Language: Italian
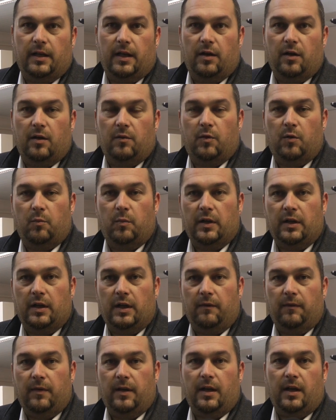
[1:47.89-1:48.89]
delle
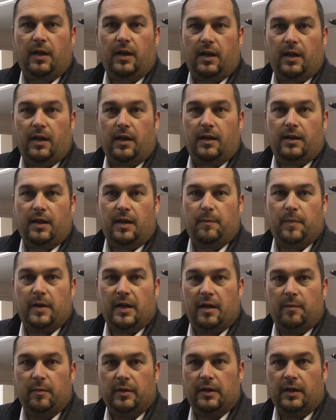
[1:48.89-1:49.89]
normative e dei
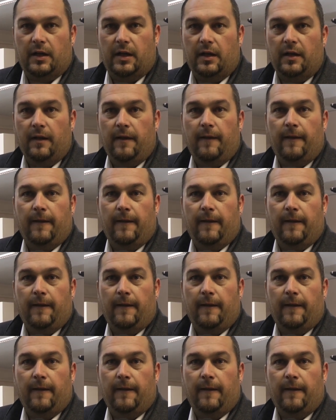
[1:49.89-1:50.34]
parametri